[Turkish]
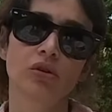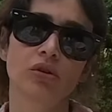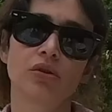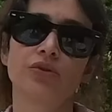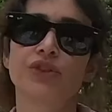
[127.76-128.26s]

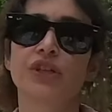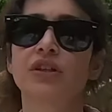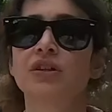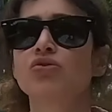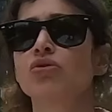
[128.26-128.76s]

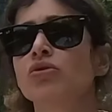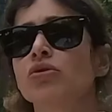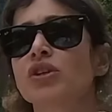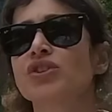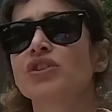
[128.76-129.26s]
öncelikle. Çünkü
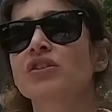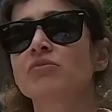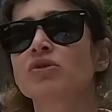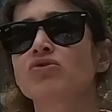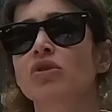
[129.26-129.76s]

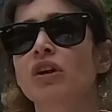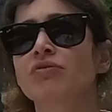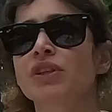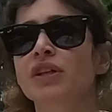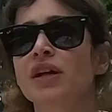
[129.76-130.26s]
yaşadığımız
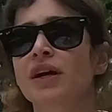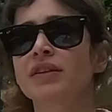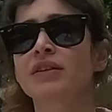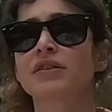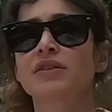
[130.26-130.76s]
coğrafyada
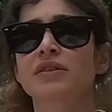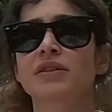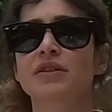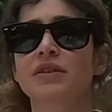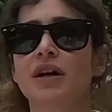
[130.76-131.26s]

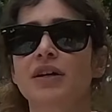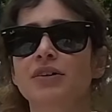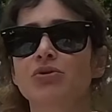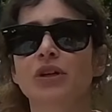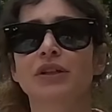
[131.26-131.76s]
kendisine
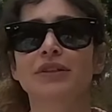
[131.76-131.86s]
saygı duyan